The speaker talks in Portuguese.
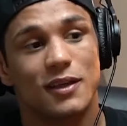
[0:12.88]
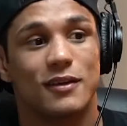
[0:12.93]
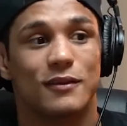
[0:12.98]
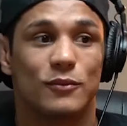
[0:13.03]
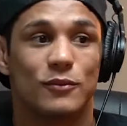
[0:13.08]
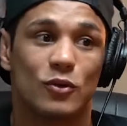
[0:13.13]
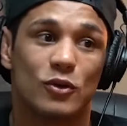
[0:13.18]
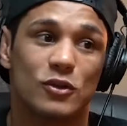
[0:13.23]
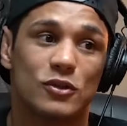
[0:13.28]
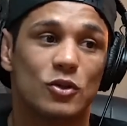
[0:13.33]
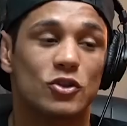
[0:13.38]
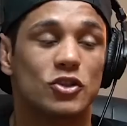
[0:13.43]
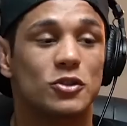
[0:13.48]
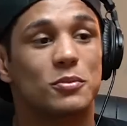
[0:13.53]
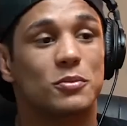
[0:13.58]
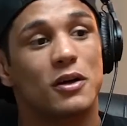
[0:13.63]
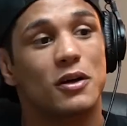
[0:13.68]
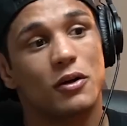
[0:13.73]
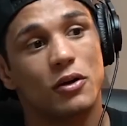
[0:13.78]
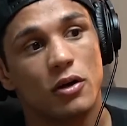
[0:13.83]
pô, então de
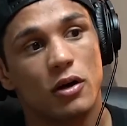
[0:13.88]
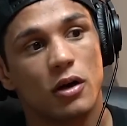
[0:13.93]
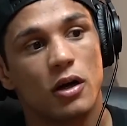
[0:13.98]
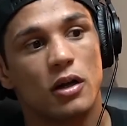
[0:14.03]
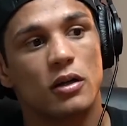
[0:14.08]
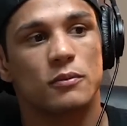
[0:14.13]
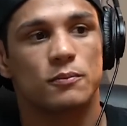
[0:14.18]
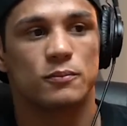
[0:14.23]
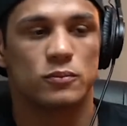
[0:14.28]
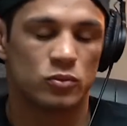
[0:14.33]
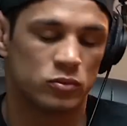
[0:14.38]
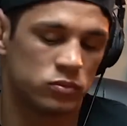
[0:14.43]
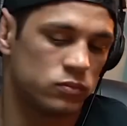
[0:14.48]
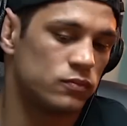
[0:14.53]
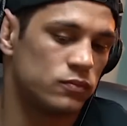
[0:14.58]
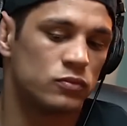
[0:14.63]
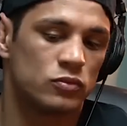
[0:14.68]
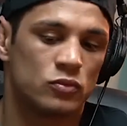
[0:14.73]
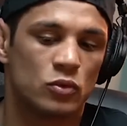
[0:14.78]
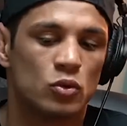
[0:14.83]
uma hora,
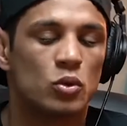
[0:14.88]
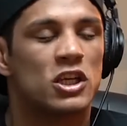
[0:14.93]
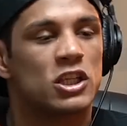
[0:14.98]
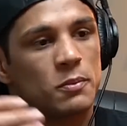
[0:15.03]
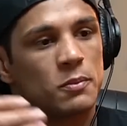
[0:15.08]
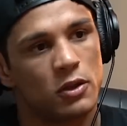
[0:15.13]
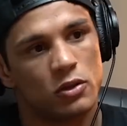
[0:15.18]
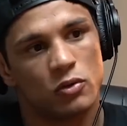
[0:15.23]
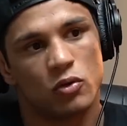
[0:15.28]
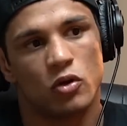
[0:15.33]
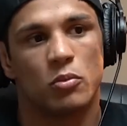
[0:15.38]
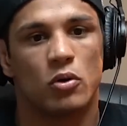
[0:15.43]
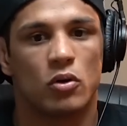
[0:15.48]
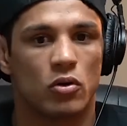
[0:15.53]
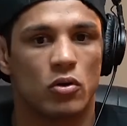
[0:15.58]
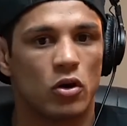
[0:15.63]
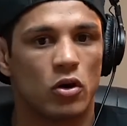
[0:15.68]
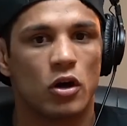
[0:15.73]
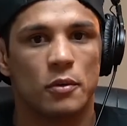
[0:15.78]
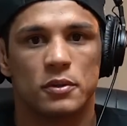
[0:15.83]
todo respeito ao
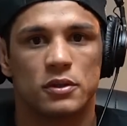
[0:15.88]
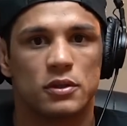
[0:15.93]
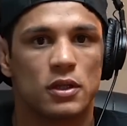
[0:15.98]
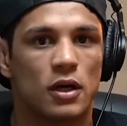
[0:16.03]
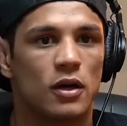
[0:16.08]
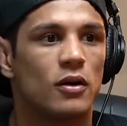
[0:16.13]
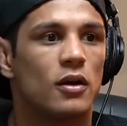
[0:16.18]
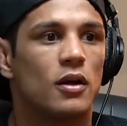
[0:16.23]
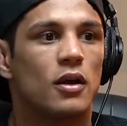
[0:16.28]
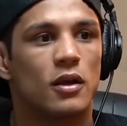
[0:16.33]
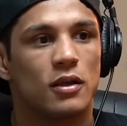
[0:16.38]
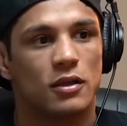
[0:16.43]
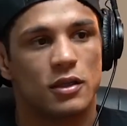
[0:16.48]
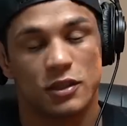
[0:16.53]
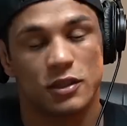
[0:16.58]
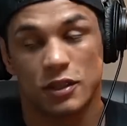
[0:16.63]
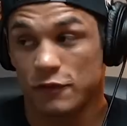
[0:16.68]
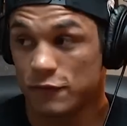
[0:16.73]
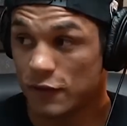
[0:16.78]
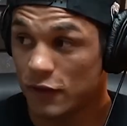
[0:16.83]
Robocop e tal. E a
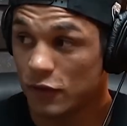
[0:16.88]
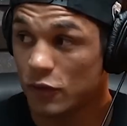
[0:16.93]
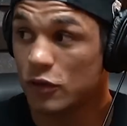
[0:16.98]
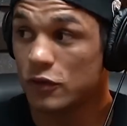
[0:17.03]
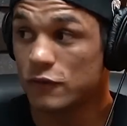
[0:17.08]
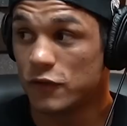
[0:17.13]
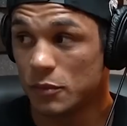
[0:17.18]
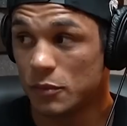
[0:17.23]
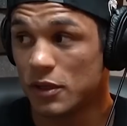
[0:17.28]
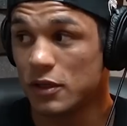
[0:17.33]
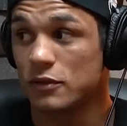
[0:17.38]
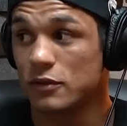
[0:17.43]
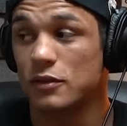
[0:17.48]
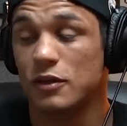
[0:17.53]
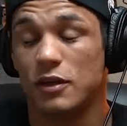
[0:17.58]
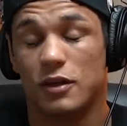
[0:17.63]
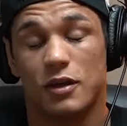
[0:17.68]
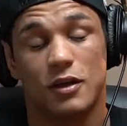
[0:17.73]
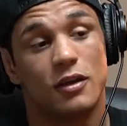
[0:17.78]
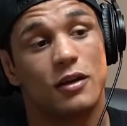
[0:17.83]
gente falou, não foi, Barão?
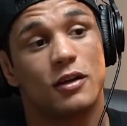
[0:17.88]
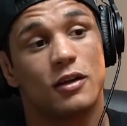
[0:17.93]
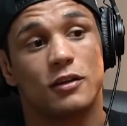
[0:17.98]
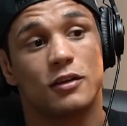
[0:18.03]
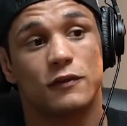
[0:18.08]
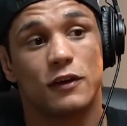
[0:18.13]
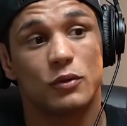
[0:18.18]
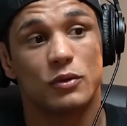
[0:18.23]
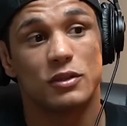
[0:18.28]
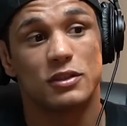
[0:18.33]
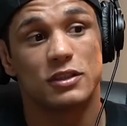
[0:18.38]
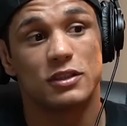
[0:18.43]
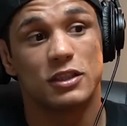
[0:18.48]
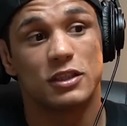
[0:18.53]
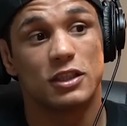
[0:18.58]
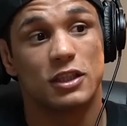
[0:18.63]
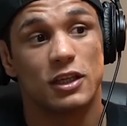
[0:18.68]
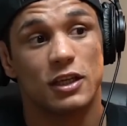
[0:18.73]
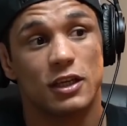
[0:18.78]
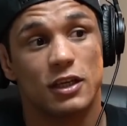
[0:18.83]
A gente falou
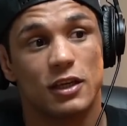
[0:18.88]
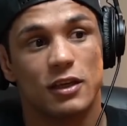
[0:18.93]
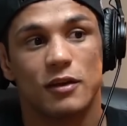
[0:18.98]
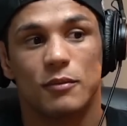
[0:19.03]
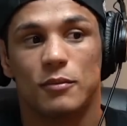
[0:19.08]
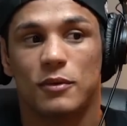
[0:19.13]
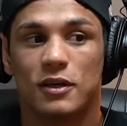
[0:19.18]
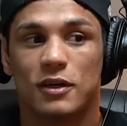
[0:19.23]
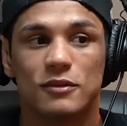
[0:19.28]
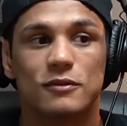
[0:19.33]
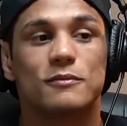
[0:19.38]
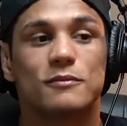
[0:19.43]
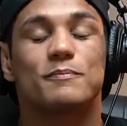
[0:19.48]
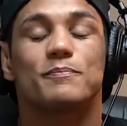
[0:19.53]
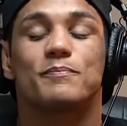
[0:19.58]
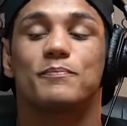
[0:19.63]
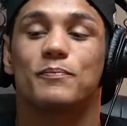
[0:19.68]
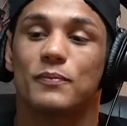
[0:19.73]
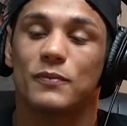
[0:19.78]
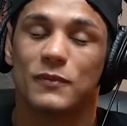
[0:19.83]
assim, mano,
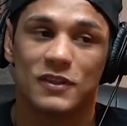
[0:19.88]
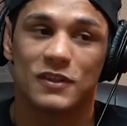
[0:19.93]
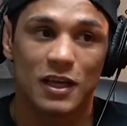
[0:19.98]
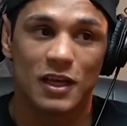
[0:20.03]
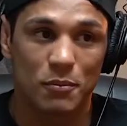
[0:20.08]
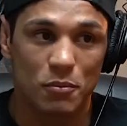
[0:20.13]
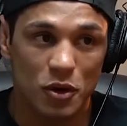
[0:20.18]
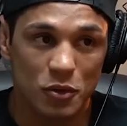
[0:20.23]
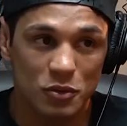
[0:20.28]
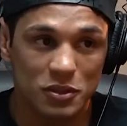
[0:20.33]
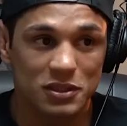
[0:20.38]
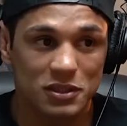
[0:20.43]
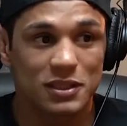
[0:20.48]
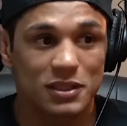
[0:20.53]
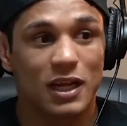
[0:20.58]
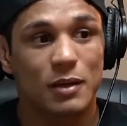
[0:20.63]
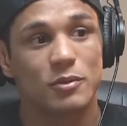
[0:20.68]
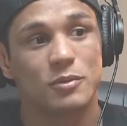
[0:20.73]
se a mão entrar, meu